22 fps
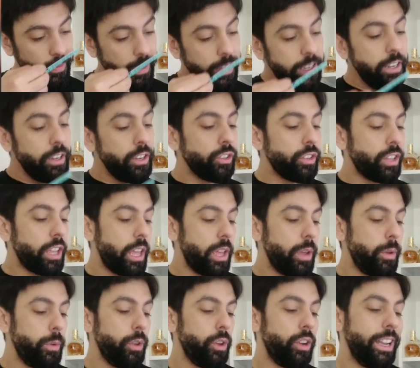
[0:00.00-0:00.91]
y nota
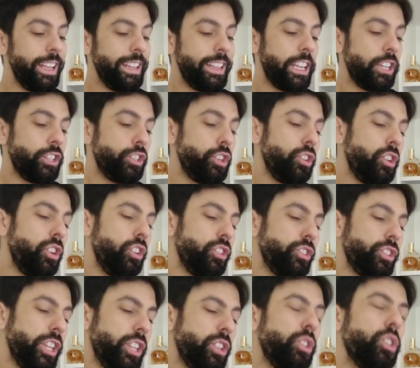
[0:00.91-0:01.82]
de violeta. Yo no
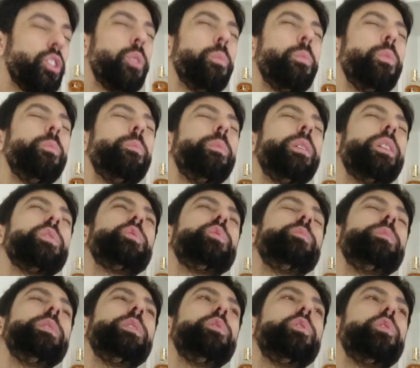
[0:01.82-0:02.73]
lo siento como un
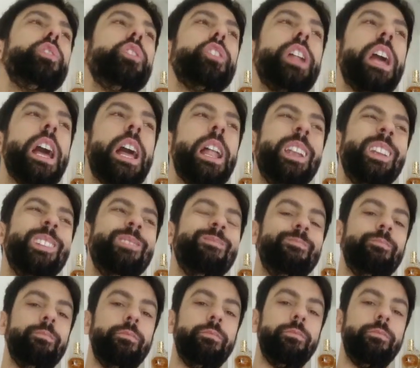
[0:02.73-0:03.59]
perfume floral.